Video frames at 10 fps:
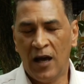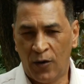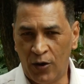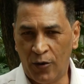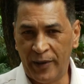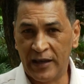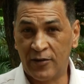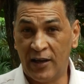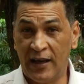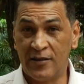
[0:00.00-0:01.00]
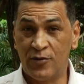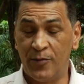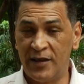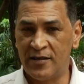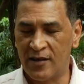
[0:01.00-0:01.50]
Oi, Roberto. Olha, é
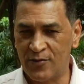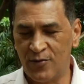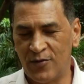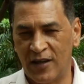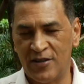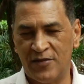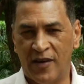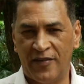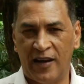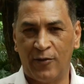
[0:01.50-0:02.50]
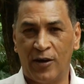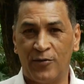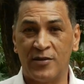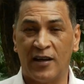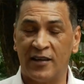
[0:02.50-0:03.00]
sobre esse assunto que a gente vai falar agora
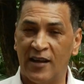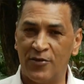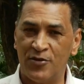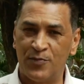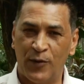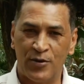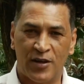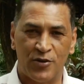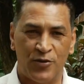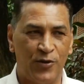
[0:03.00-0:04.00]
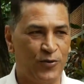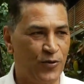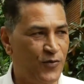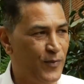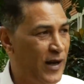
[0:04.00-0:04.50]
com o secretário de Esporte Cachoeiro,
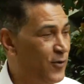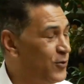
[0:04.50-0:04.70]
Rodolfo Maia.